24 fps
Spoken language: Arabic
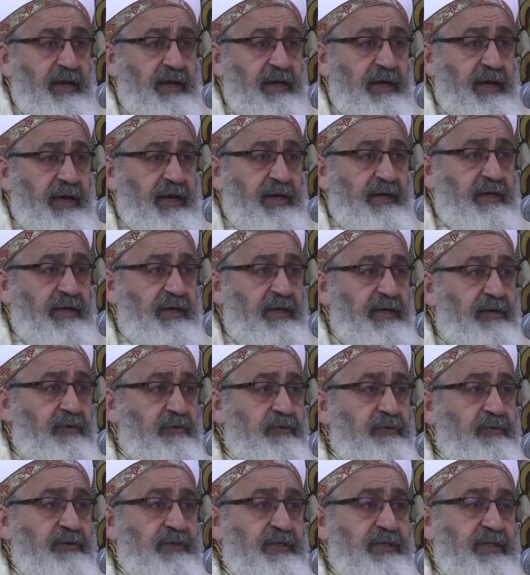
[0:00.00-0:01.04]
لأن
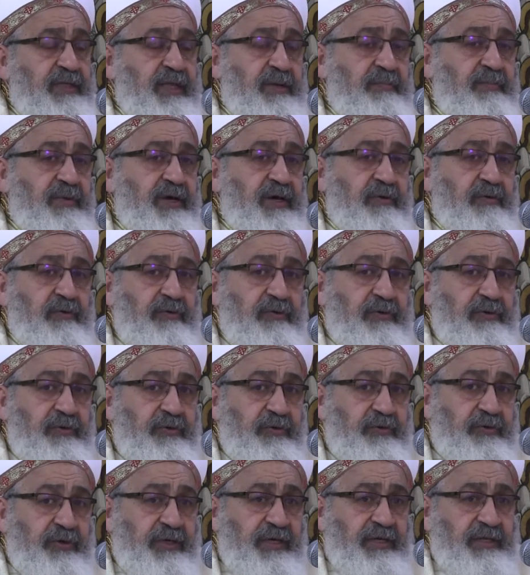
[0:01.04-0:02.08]
هيرودس لم يكن
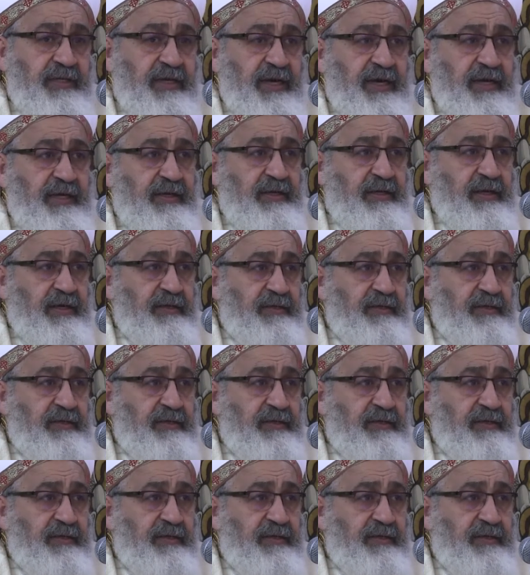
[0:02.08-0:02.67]
يريد أن